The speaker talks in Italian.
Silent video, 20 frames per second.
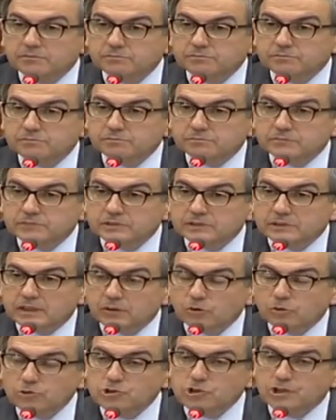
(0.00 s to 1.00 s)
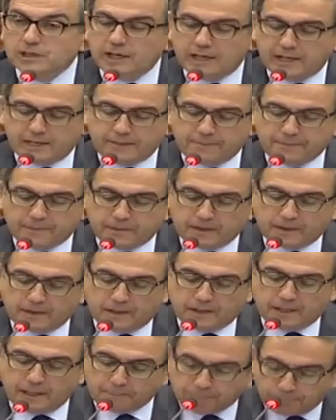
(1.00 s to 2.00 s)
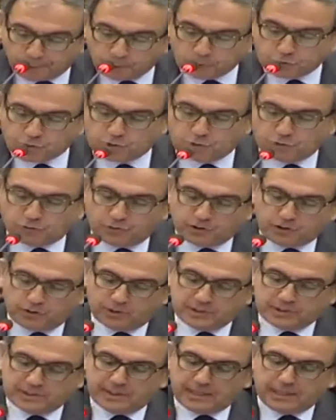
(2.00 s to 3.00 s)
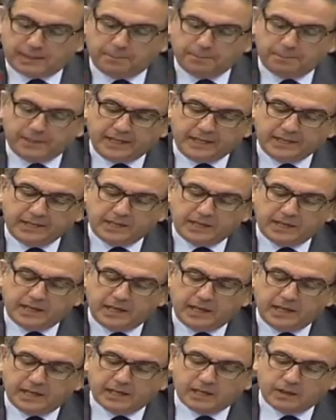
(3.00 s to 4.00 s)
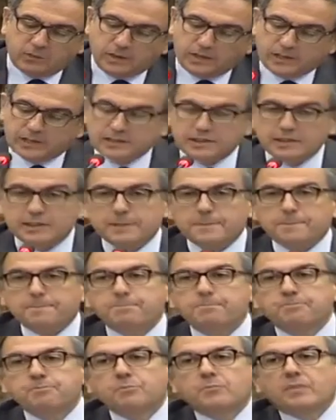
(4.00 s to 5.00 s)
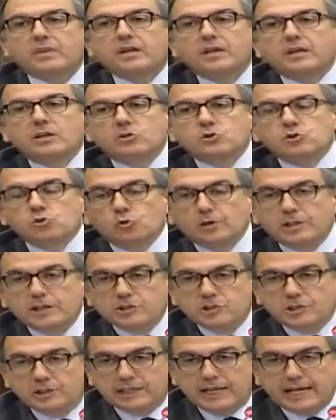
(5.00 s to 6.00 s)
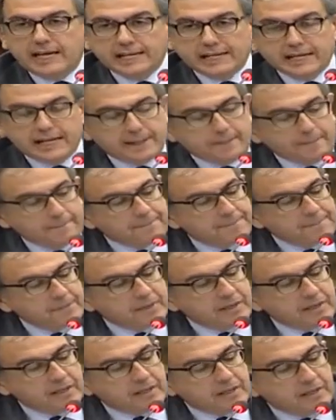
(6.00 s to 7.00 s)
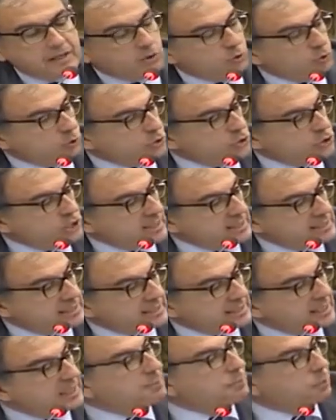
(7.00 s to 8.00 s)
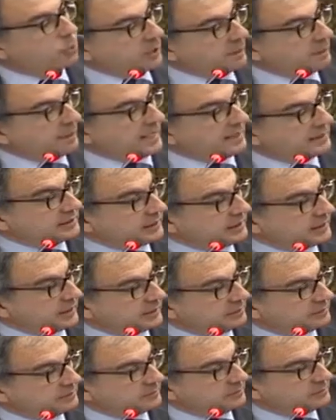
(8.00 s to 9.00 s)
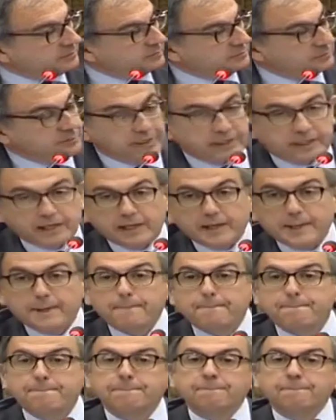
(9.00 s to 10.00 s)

Mm, la logica, l'approccio di queste campagne è anche quella di sollecitare la conoscenza delle buone pratiche, perché